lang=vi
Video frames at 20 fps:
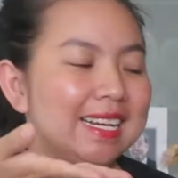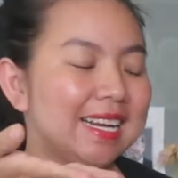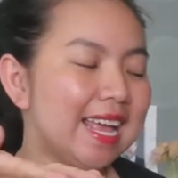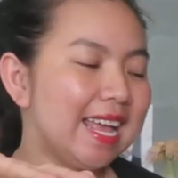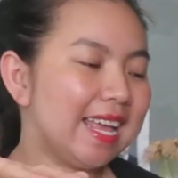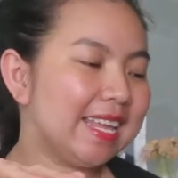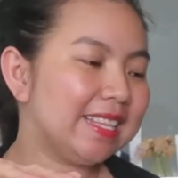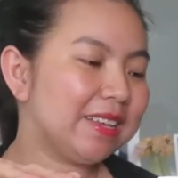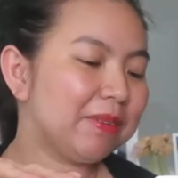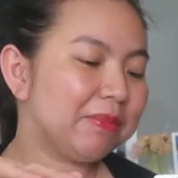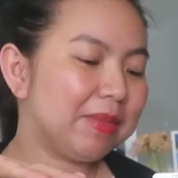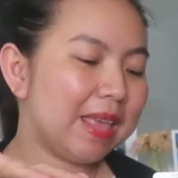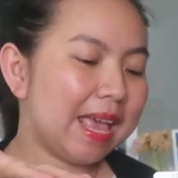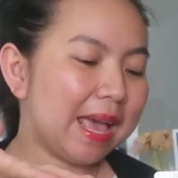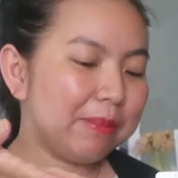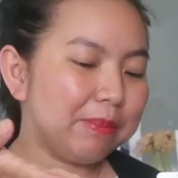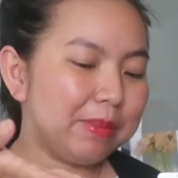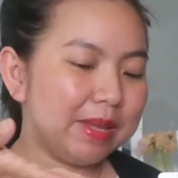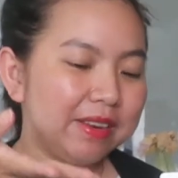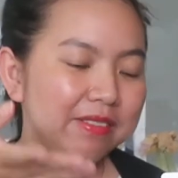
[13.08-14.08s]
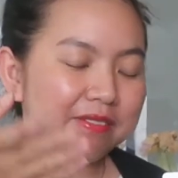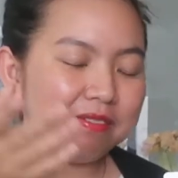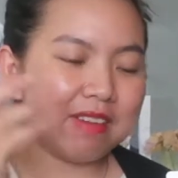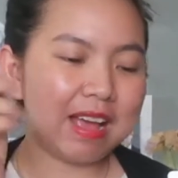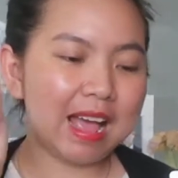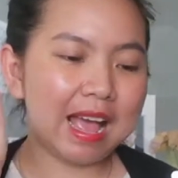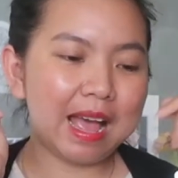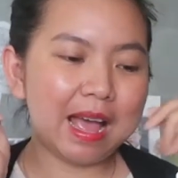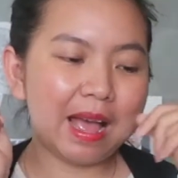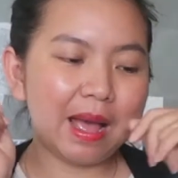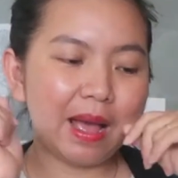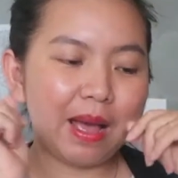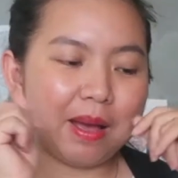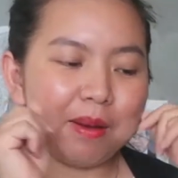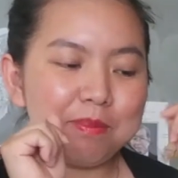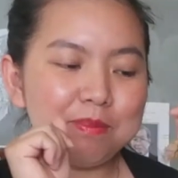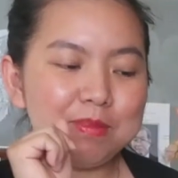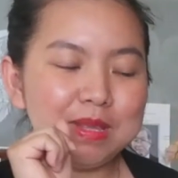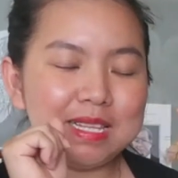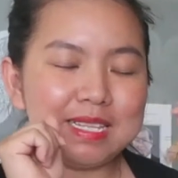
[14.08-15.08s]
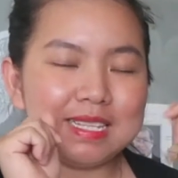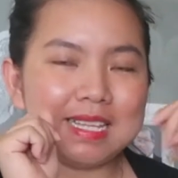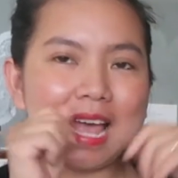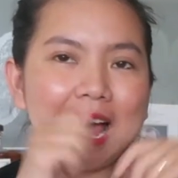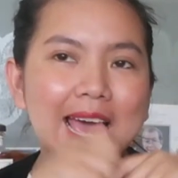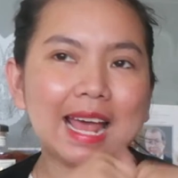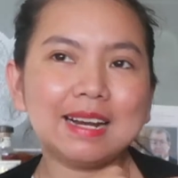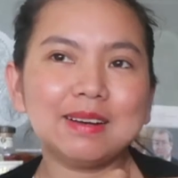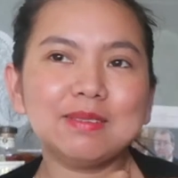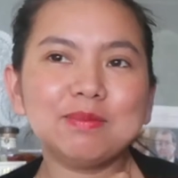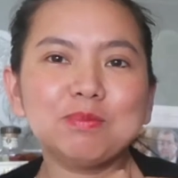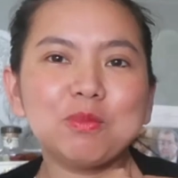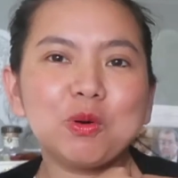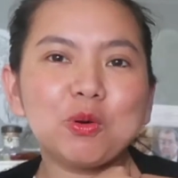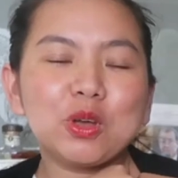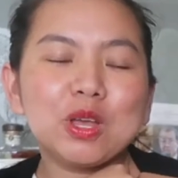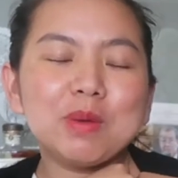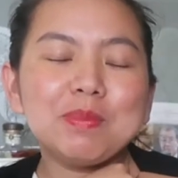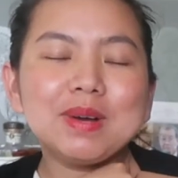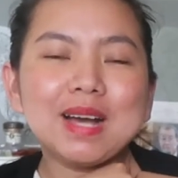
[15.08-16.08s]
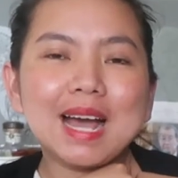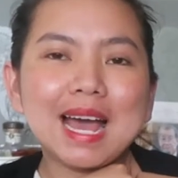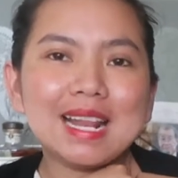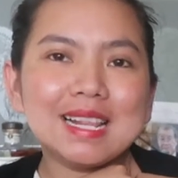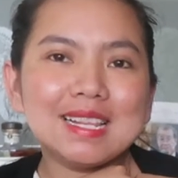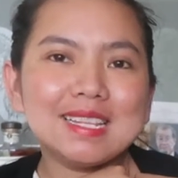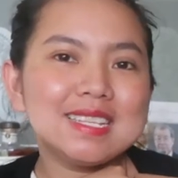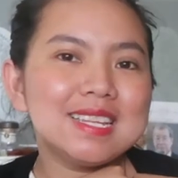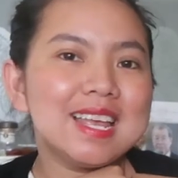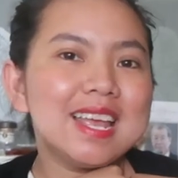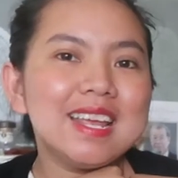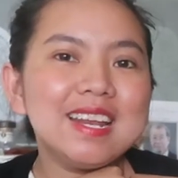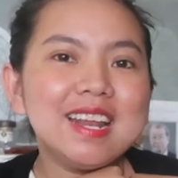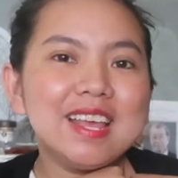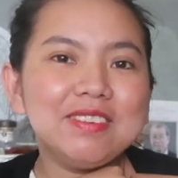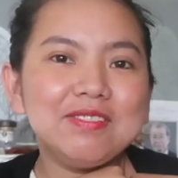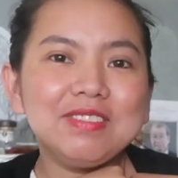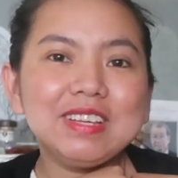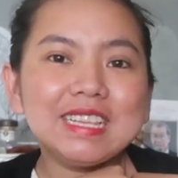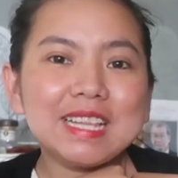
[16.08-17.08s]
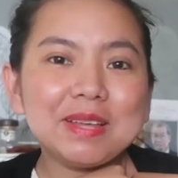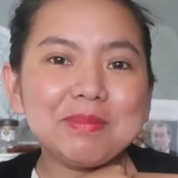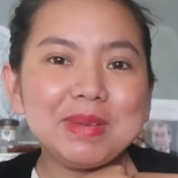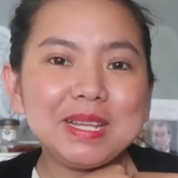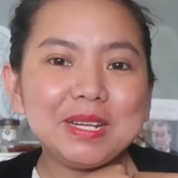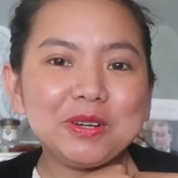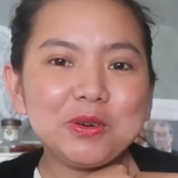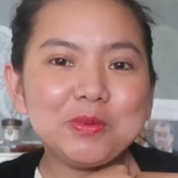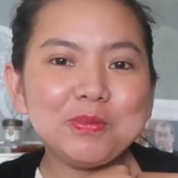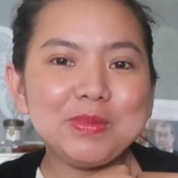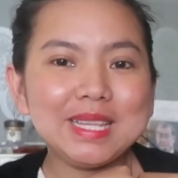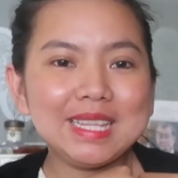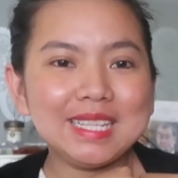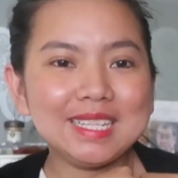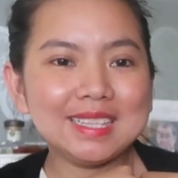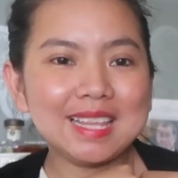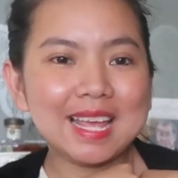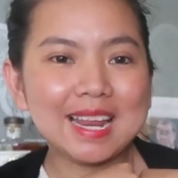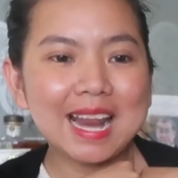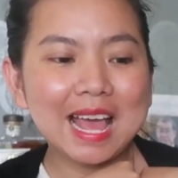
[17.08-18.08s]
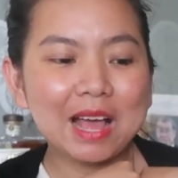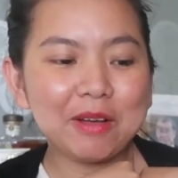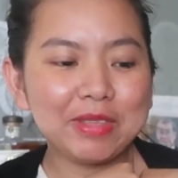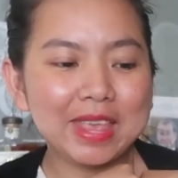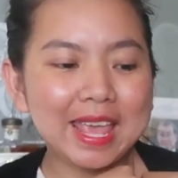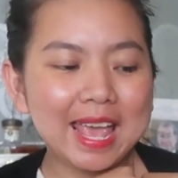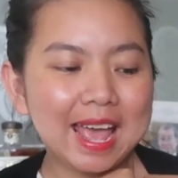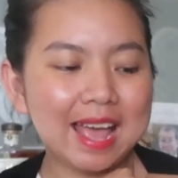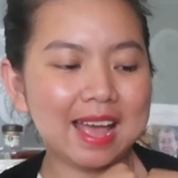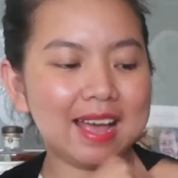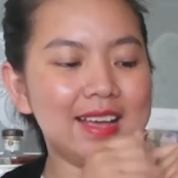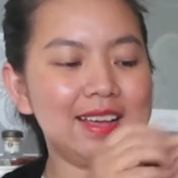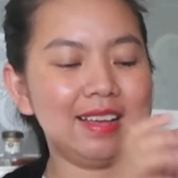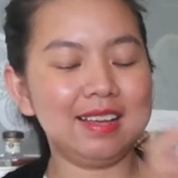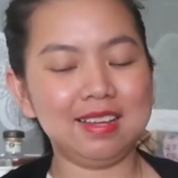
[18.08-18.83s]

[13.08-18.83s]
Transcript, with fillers: đây trong nhà mình, và mình sẽ ăn một cái bữa ăn xế đầy vitamin của mình như thế nào nha.